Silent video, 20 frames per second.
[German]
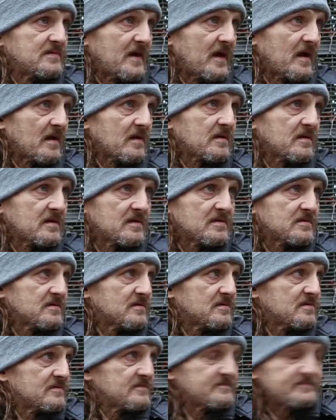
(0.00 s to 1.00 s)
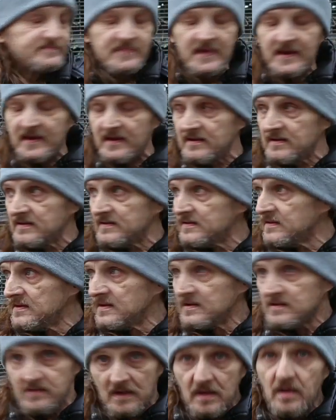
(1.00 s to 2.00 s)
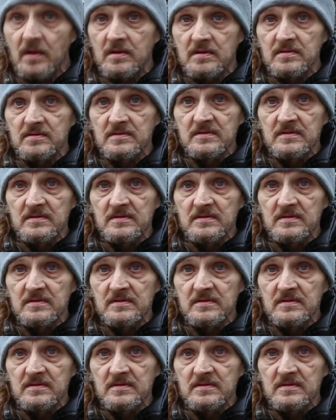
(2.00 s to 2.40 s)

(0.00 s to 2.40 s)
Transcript: nackert und, na, ja.